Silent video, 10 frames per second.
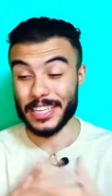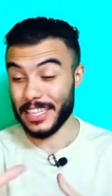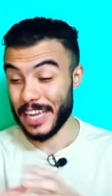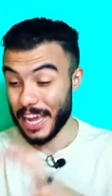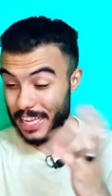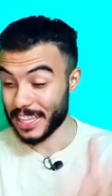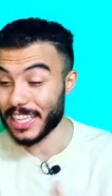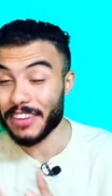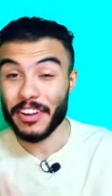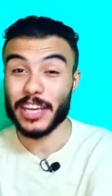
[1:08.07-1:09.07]
حكايات
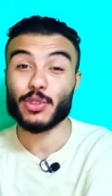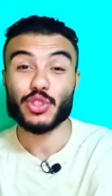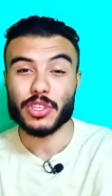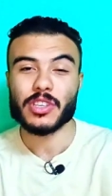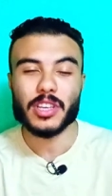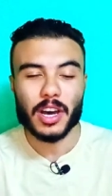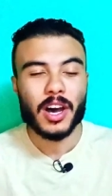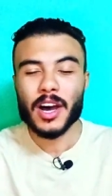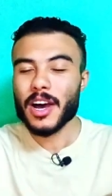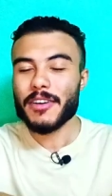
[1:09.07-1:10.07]
كده بحياته الشخصيه
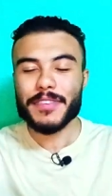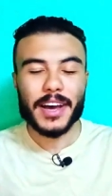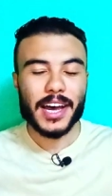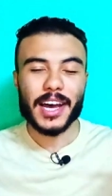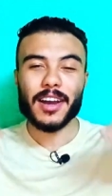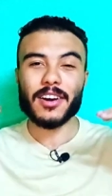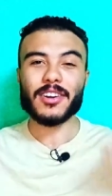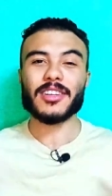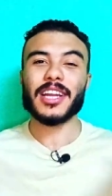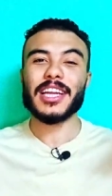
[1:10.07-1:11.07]

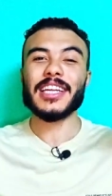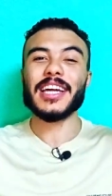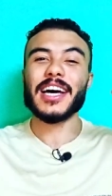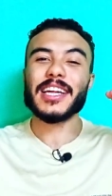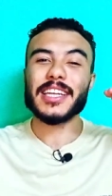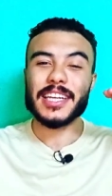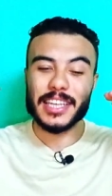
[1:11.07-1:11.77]
فقررنا ان احنا